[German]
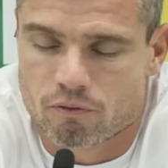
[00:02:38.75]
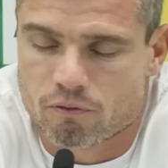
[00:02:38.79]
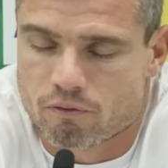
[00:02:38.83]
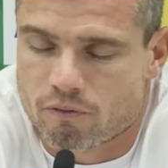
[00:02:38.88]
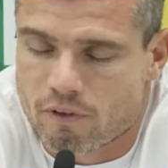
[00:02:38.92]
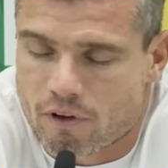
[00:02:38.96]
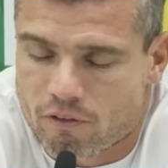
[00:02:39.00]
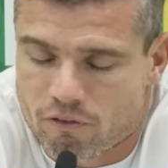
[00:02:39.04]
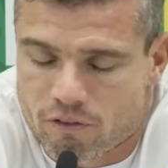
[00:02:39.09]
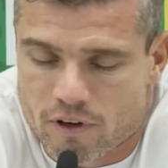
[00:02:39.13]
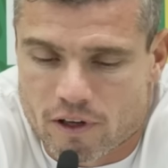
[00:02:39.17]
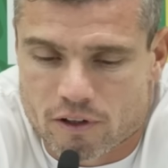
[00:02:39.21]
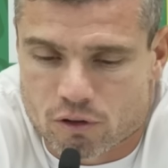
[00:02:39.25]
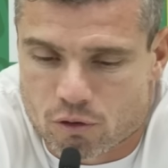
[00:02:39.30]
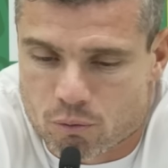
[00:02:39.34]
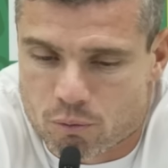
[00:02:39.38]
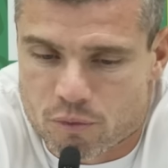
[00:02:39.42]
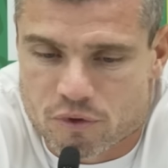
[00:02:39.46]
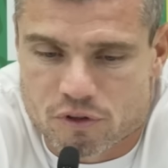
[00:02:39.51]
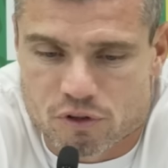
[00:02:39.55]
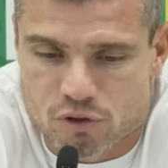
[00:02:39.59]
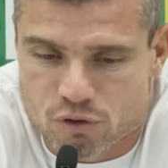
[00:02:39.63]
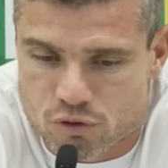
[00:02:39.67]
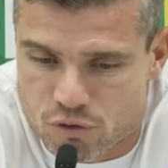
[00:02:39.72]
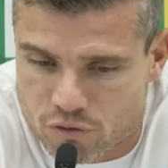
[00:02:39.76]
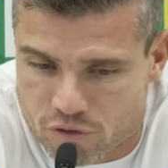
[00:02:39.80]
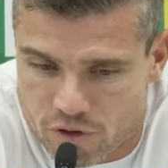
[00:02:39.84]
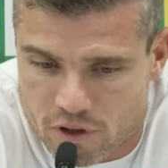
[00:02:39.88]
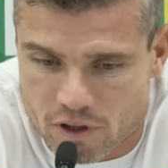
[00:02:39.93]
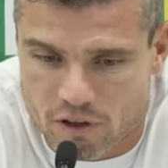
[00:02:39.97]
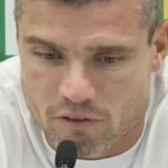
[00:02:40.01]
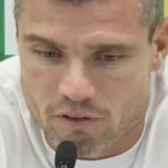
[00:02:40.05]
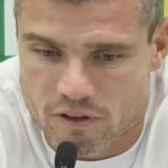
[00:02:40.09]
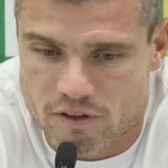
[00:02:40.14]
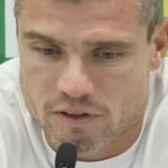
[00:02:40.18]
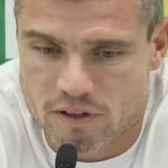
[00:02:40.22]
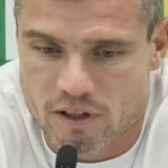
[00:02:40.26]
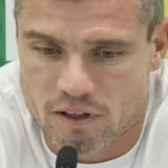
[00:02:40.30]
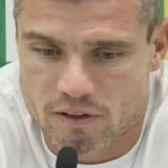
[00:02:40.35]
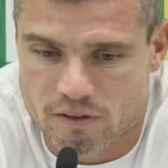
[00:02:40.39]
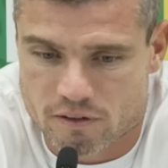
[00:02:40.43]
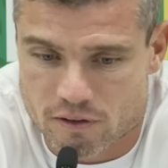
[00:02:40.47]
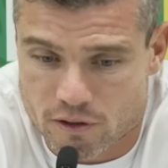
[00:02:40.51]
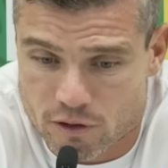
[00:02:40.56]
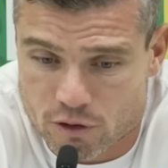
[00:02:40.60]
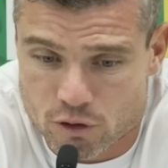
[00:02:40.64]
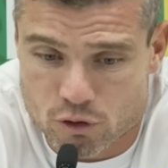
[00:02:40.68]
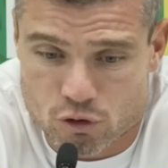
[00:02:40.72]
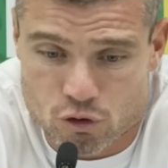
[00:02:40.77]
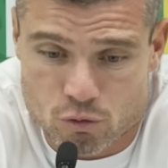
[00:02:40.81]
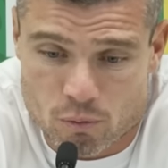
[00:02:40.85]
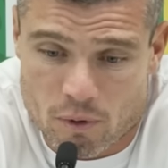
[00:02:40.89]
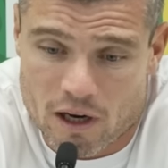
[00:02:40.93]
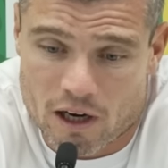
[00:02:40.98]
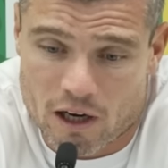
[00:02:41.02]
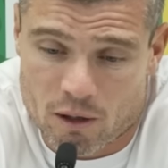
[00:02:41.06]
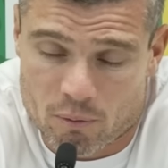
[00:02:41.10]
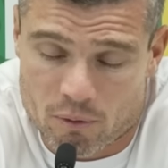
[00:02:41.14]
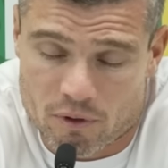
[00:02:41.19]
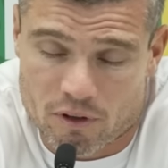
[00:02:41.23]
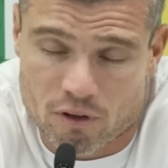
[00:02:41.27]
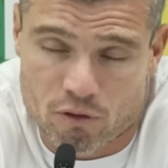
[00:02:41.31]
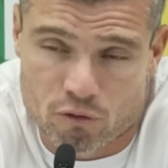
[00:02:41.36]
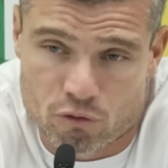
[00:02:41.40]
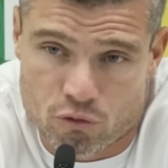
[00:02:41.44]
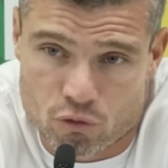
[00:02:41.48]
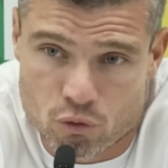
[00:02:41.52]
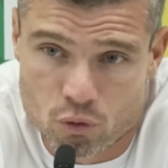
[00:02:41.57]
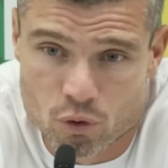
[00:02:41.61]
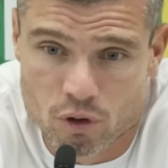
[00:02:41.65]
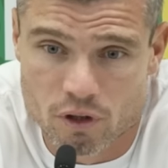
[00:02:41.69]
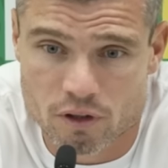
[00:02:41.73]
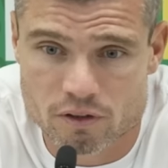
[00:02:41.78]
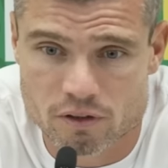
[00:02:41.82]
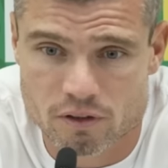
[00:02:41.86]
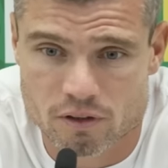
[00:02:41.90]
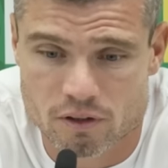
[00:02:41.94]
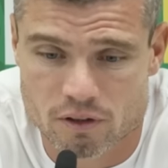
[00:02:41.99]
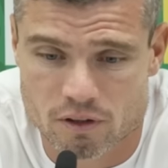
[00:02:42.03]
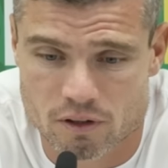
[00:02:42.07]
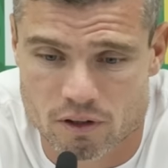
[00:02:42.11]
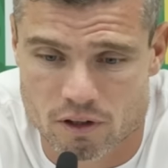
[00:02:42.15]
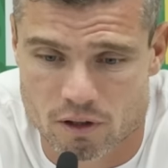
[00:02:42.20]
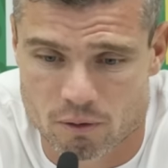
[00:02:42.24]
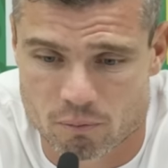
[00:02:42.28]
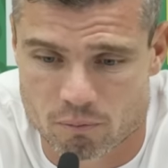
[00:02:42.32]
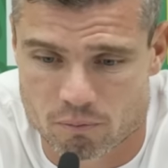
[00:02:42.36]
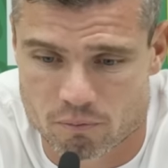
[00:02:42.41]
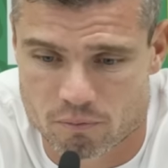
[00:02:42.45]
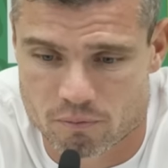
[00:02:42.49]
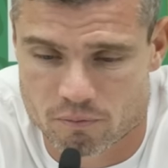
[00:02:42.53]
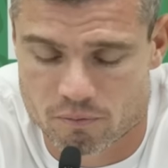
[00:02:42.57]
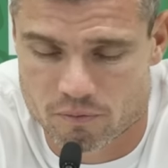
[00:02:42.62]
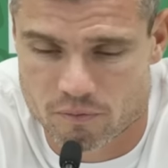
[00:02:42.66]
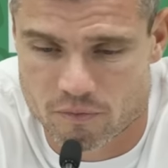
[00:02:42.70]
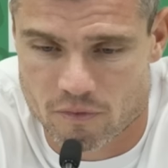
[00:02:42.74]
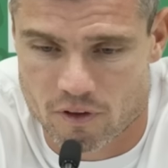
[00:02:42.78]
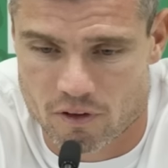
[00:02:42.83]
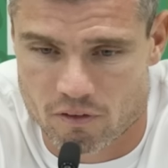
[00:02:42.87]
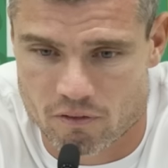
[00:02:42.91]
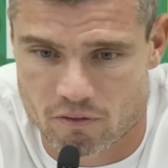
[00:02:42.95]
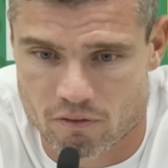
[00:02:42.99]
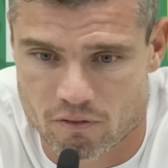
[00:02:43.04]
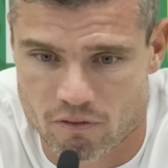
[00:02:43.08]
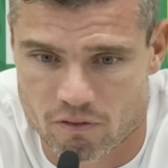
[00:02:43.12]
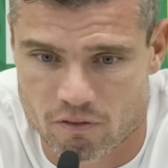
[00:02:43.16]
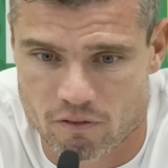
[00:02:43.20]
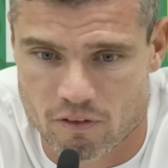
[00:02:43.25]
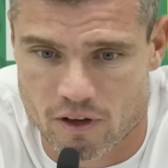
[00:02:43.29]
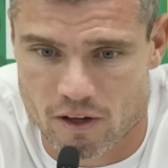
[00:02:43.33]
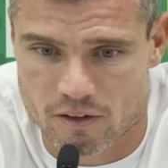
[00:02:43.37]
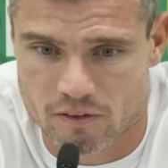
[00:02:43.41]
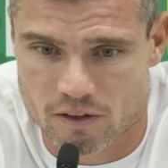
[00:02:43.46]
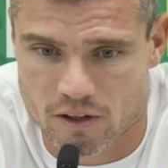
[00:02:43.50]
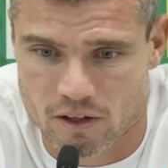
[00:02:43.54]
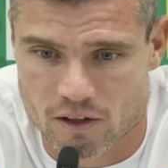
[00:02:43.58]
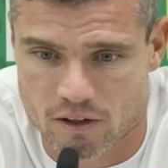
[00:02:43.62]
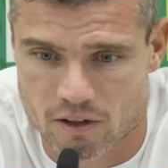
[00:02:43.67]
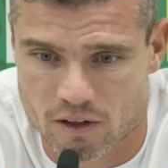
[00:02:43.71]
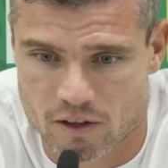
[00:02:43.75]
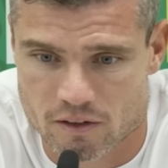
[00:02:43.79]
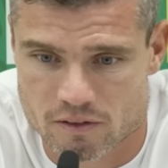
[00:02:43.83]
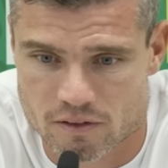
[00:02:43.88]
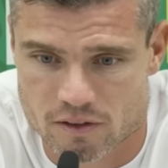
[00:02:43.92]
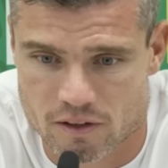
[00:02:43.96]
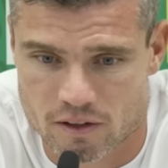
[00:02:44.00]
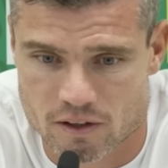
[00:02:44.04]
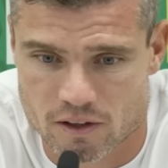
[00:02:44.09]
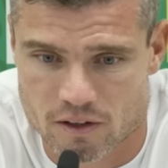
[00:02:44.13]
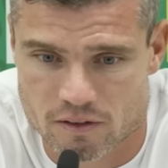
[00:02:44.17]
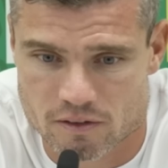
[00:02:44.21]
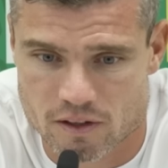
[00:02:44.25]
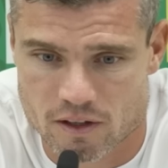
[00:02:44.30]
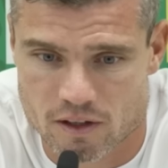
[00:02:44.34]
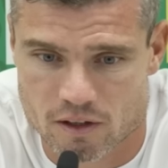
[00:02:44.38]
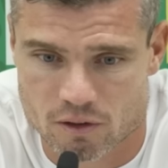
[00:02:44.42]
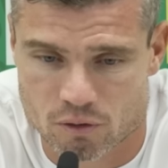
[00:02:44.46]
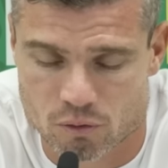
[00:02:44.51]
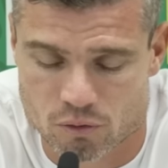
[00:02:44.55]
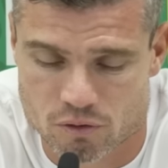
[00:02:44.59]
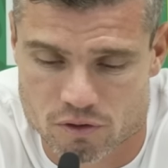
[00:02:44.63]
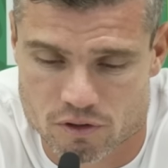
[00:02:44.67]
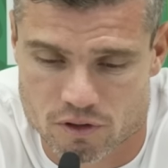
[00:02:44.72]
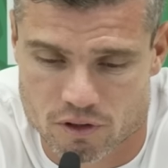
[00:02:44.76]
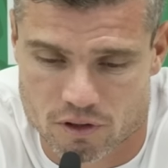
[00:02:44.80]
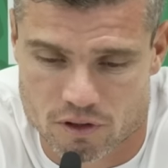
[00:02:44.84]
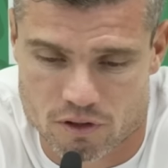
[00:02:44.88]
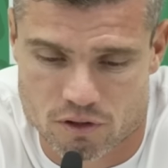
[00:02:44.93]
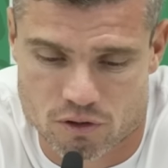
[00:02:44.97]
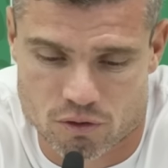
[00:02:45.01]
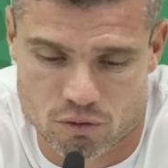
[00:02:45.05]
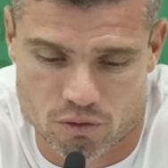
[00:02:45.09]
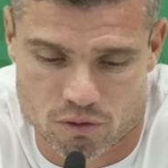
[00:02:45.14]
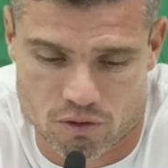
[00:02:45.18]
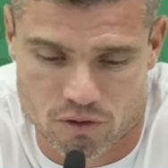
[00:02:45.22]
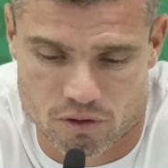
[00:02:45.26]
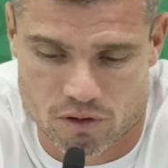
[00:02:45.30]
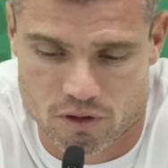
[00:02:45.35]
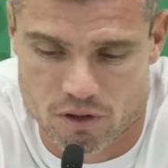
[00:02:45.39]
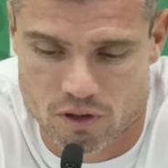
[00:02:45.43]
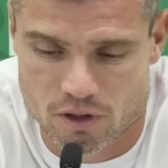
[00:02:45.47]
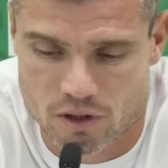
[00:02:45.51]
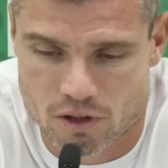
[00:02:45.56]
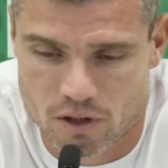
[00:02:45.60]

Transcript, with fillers: Wäre vielleicht auch ein bisschen zu viel gewesen, da das dritte zu machen, aber gefühlt ähm, ging es eher in unsere Richtung und